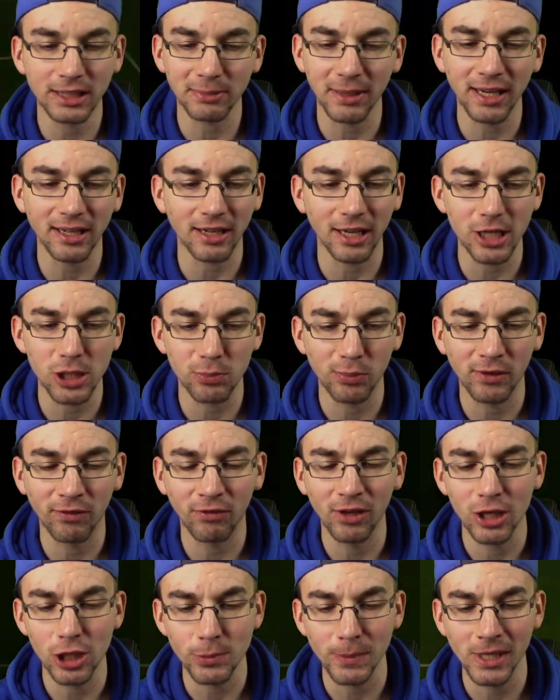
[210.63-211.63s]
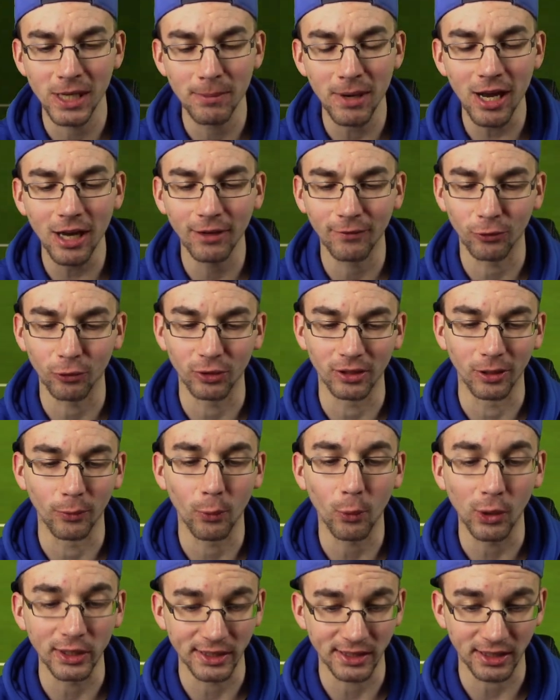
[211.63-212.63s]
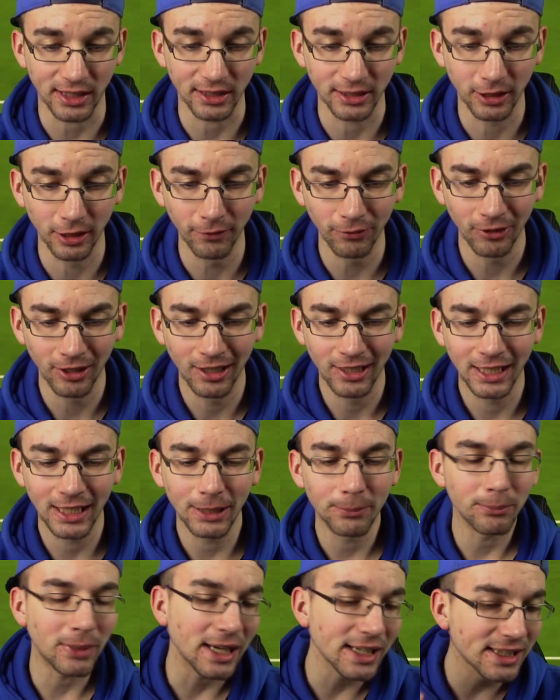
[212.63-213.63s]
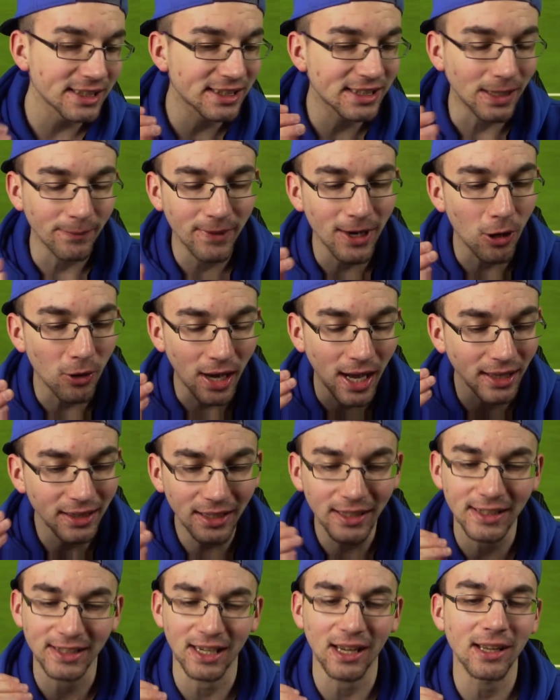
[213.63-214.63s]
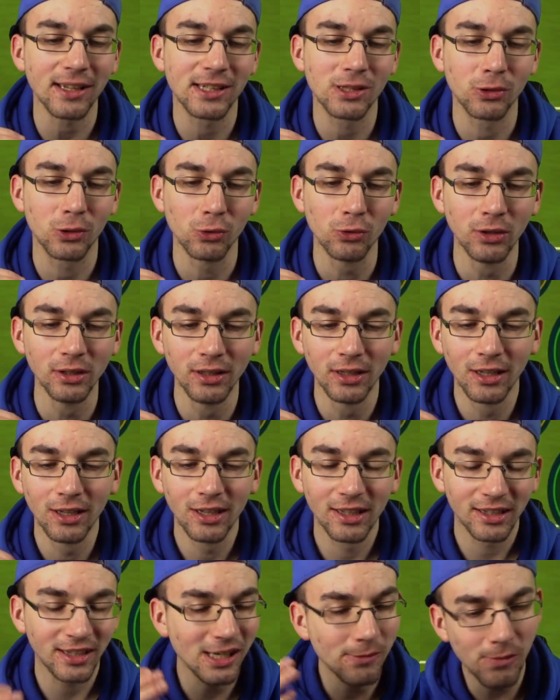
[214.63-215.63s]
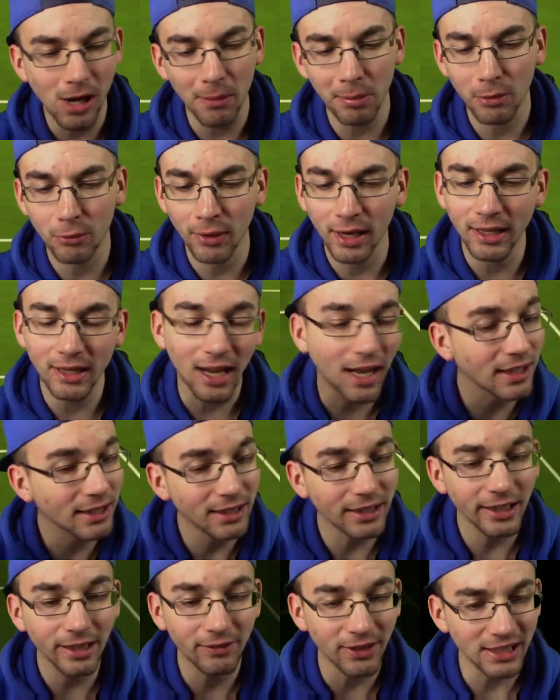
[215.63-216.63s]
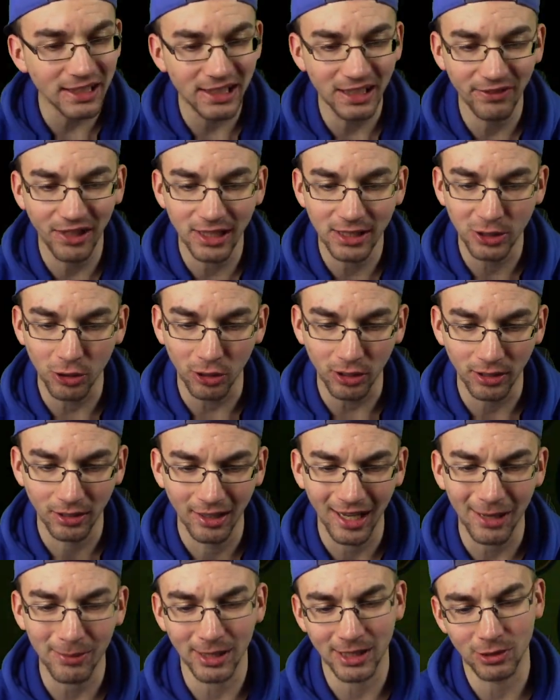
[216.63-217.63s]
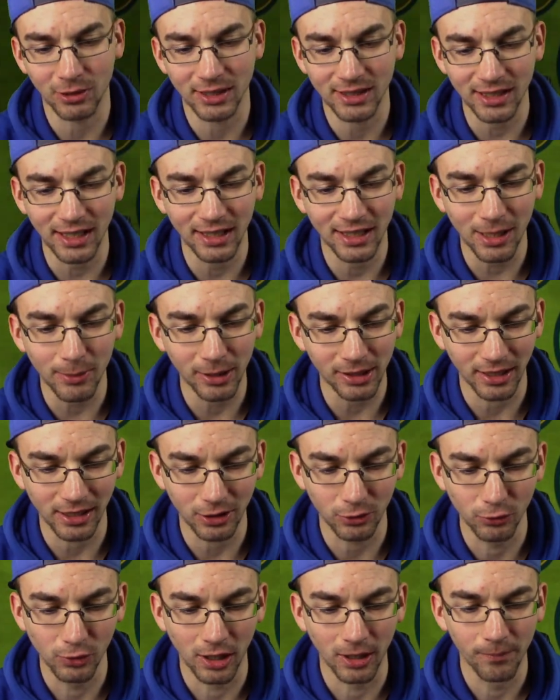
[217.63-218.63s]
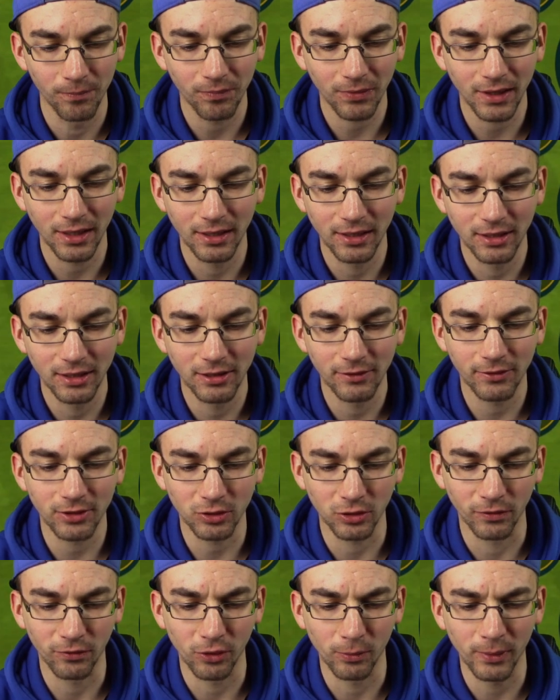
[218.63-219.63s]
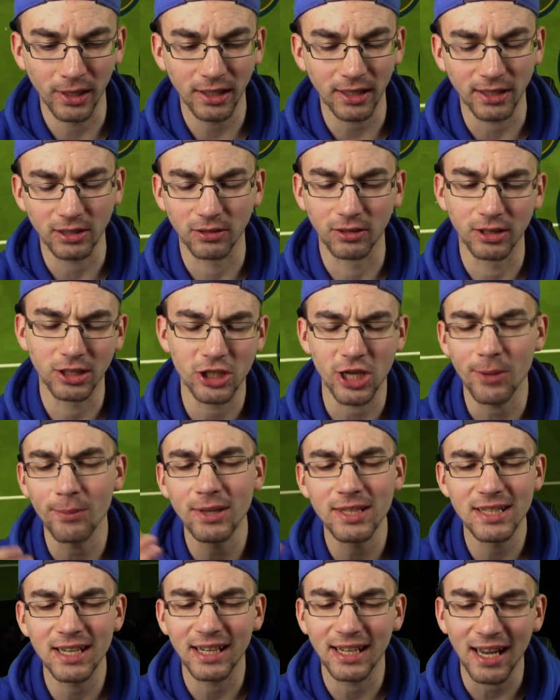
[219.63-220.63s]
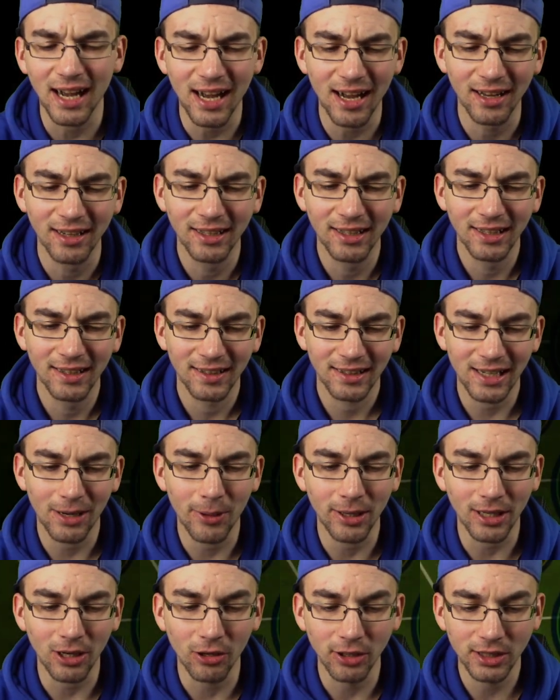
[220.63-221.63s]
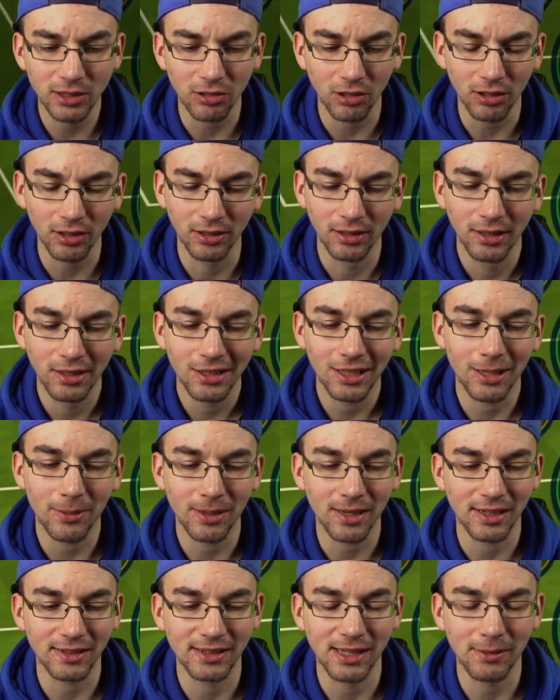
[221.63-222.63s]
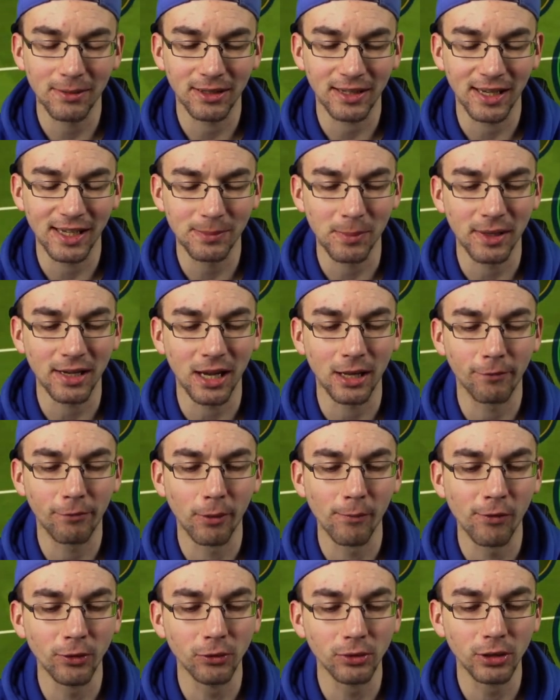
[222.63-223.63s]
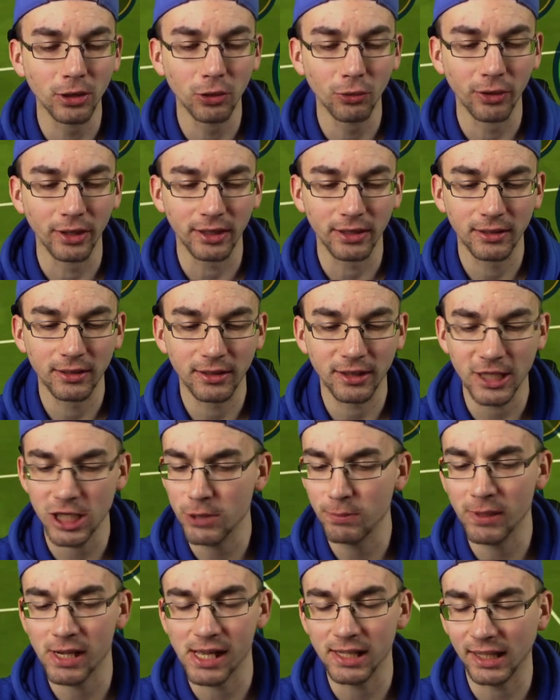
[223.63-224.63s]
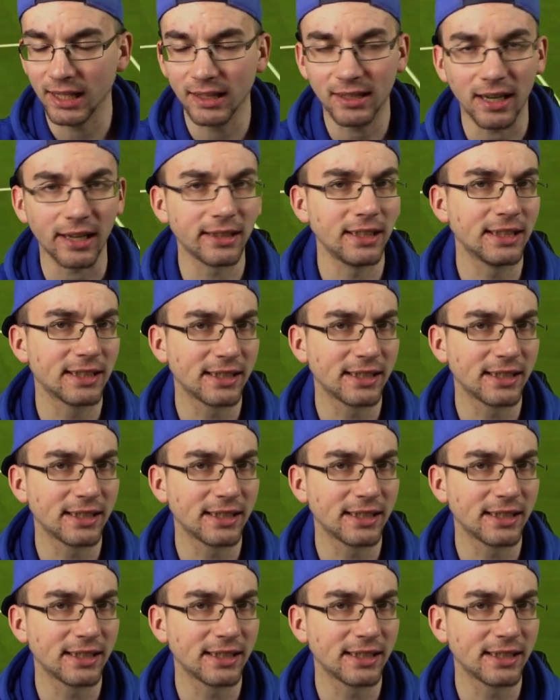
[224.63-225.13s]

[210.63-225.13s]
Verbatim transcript: 2, 3, 4 Spiele machen würden, versus Angriff. Meistens haben wir auch andere Sachen zu tun. Team-Upgrade, andere Events, die wir zocken. Aber zurzeit kann man halt nur so für mich. Also Champions League, ja, kann man auch zocken. Aber da, sind, da ist man ja in 5 Minuten durch. Ich spiele halt jeden Tag die